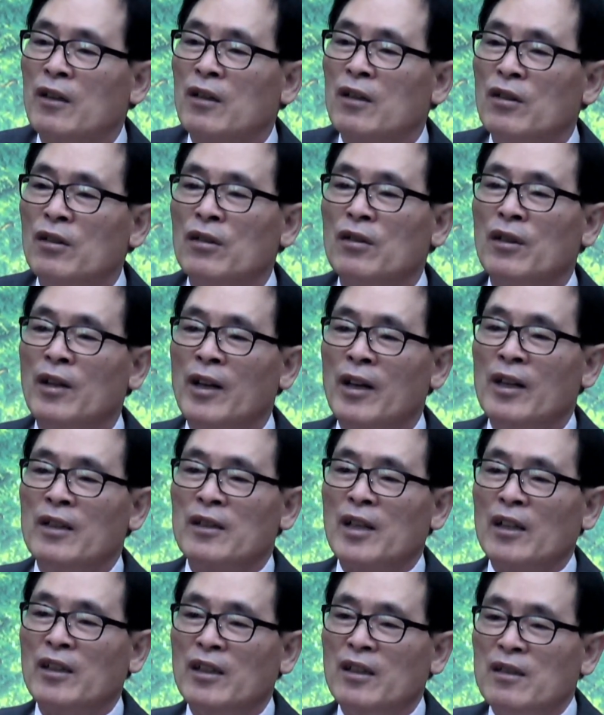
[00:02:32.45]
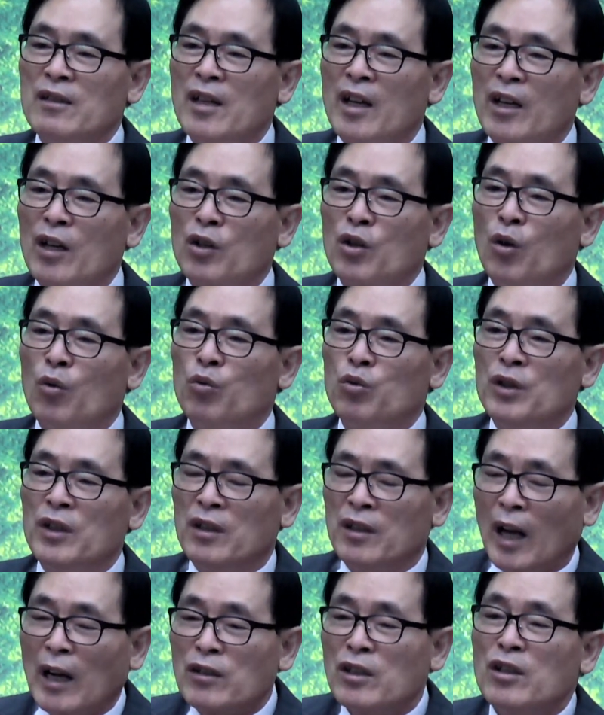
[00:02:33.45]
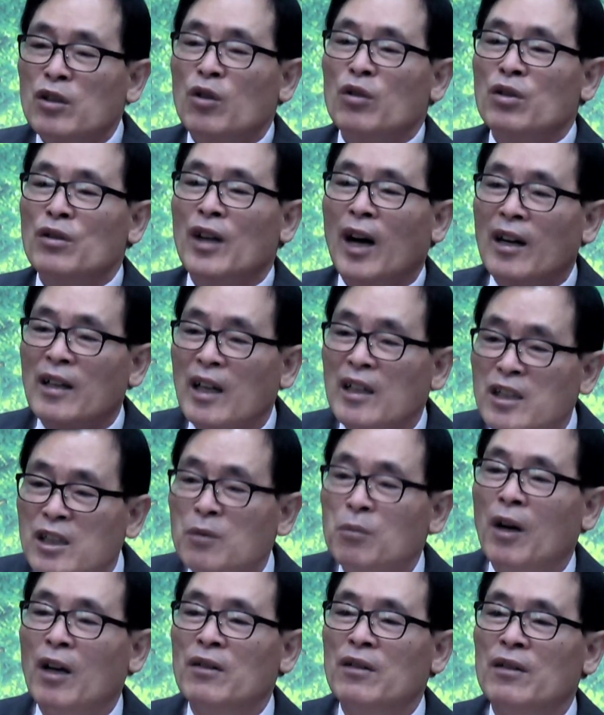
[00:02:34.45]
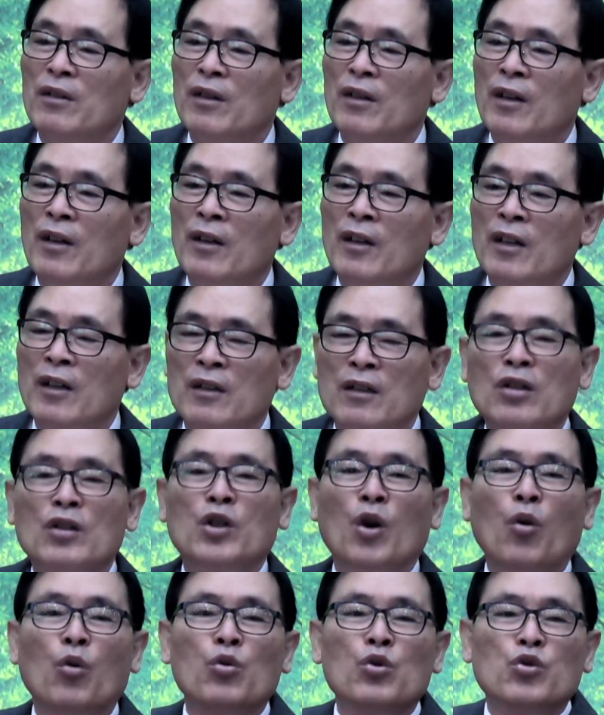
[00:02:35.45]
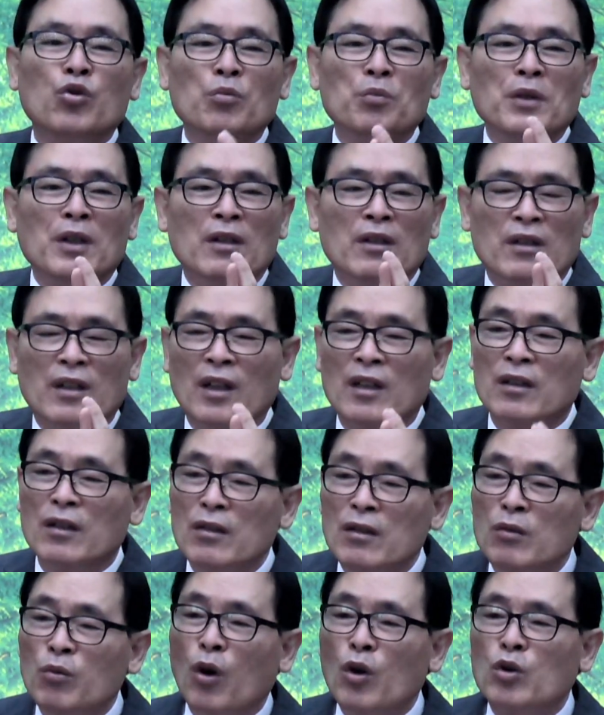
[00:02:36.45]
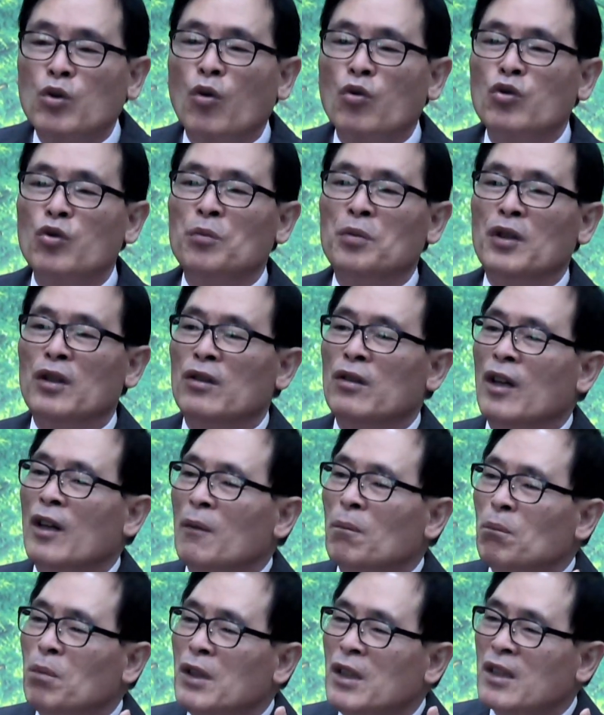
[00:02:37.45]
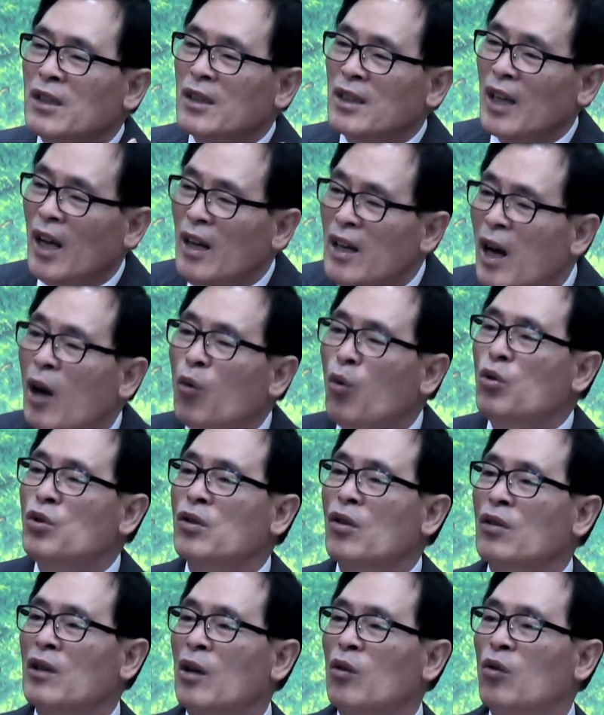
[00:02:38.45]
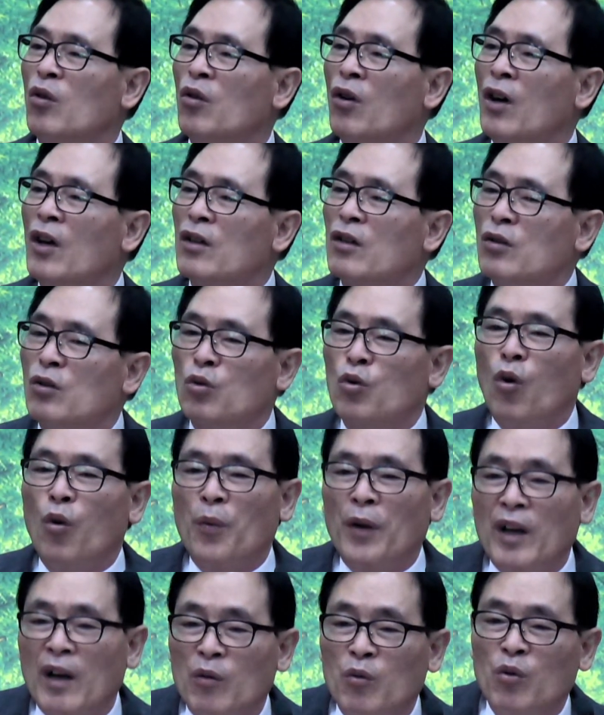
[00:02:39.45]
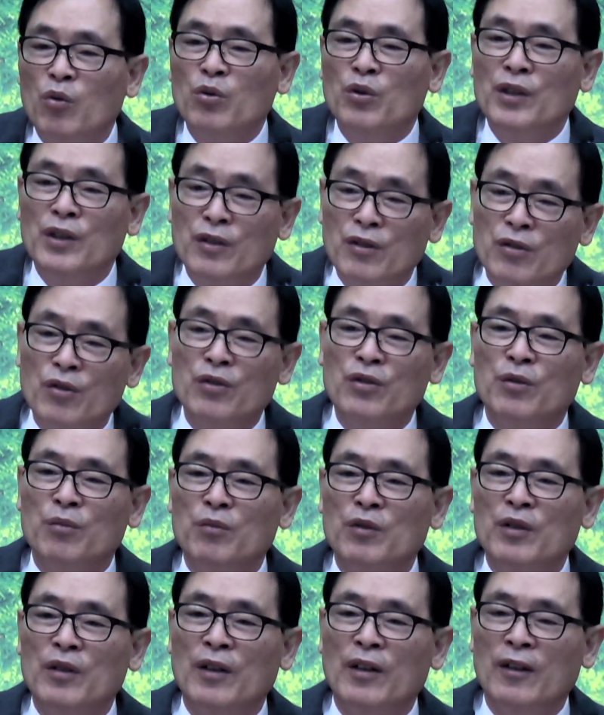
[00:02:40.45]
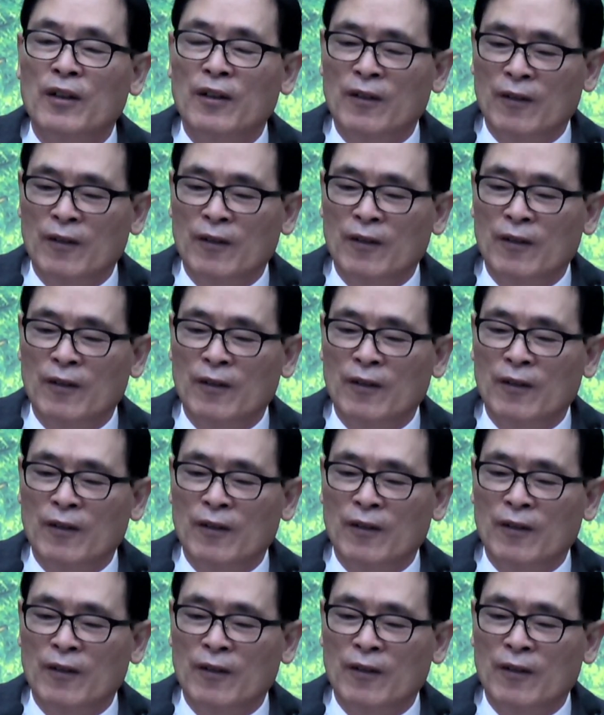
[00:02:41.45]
그는 자기 인생의 겨울이 닥친 것을 알았지만 그 겨울 준비를, 그 월동 준비를 미리 잘 하고 있었다고 그는 고백하고 있는 것입니다.